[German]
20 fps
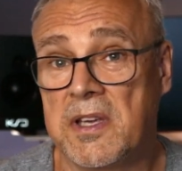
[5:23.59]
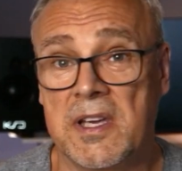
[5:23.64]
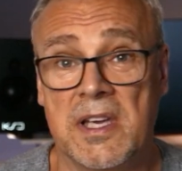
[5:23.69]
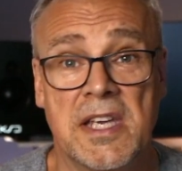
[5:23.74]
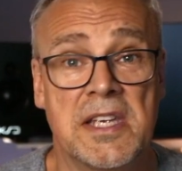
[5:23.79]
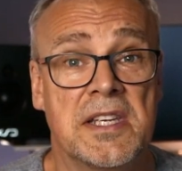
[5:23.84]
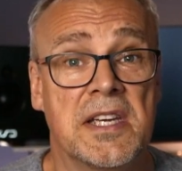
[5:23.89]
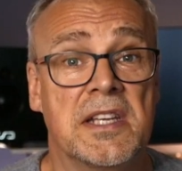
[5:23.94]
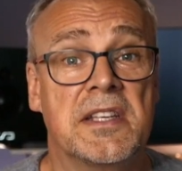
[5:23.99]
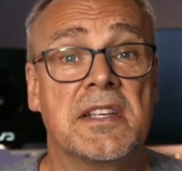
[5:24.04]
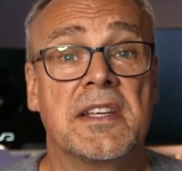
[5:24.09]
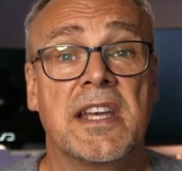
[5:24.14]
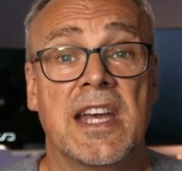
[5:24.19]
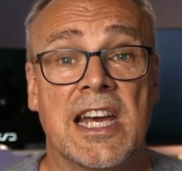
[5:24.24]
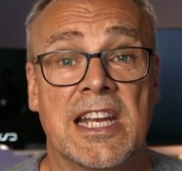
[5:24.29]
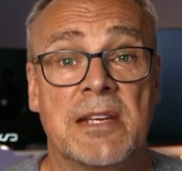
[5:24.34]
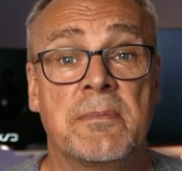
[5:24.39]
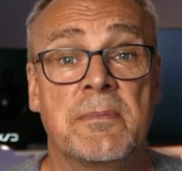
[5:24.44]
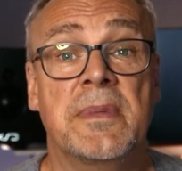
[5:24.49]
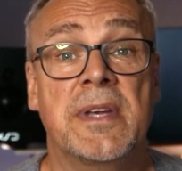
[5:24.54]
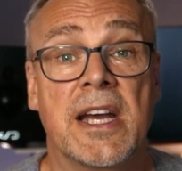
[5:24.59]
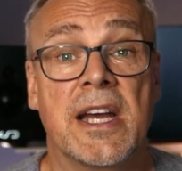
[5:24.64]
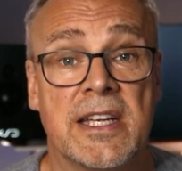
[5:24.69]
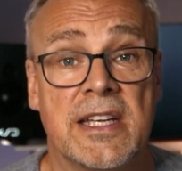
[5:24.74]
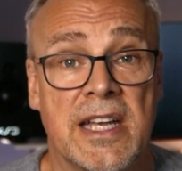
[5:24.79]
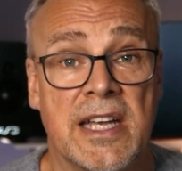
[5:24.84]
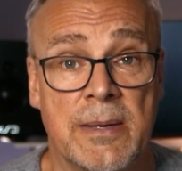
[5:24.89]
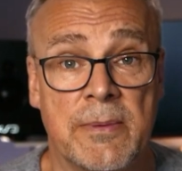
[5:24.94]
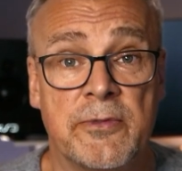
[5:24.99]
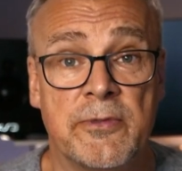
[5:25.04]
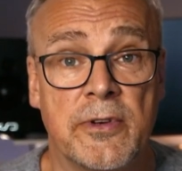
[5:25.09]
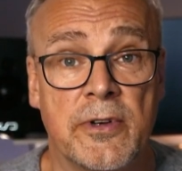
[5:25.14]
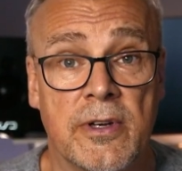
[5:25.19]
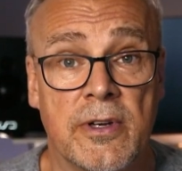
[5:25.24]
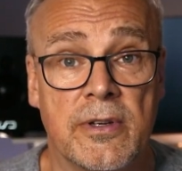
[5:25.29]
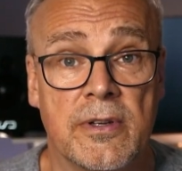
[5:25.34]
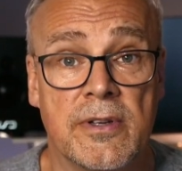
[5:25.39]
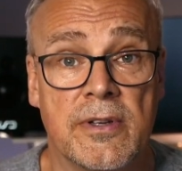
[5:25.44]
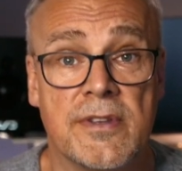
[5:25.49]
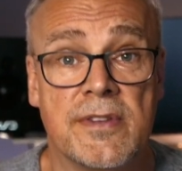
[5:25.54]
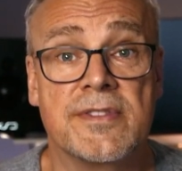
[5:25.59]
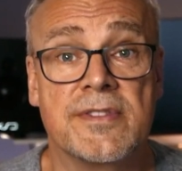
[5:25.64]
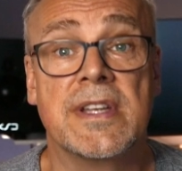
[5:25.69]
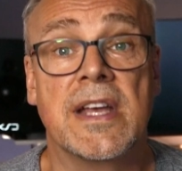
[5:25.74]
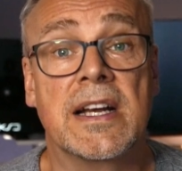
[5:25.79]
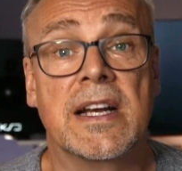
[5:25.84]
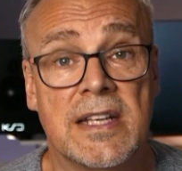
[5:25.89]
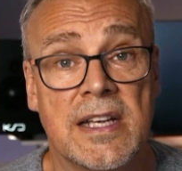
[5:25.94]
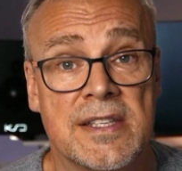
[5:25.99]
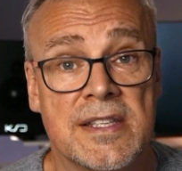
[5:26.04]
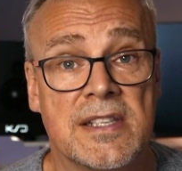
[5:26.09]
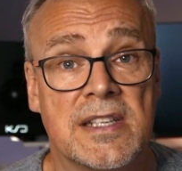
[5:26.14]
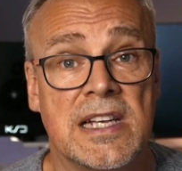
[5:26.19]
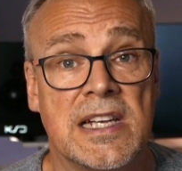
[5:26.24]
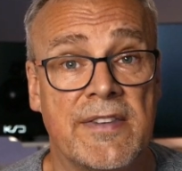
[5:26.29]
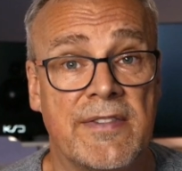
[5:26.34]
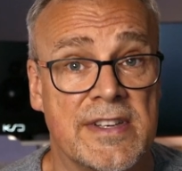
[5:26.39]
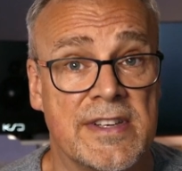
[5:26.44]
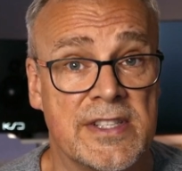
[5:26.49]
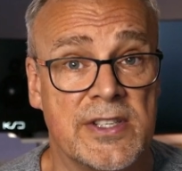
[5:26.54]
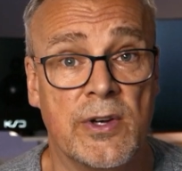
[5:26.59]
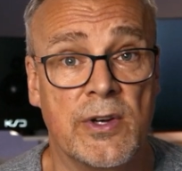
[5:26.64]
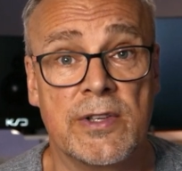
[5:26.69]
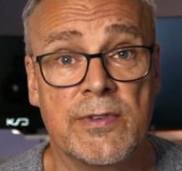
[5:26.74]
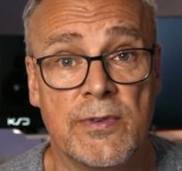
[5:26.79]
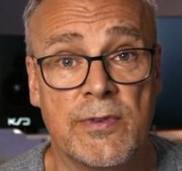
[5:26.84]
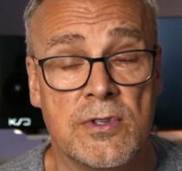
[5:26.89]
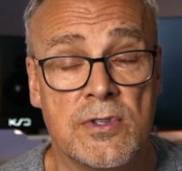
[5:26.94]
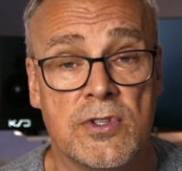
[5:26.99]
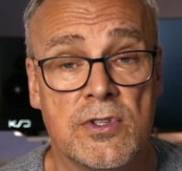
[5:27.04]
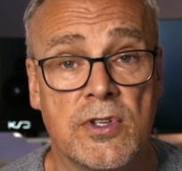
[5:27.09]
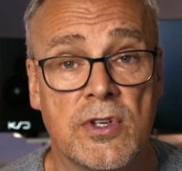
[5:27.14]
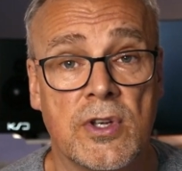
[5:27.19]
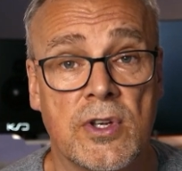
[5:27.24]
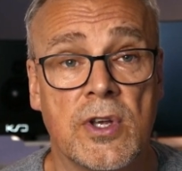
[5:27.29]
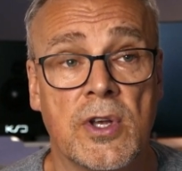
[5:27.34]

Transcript: Ich hätte gerne mehr Kämpfe. Sagt ganz klar, was ihr euch wünscht.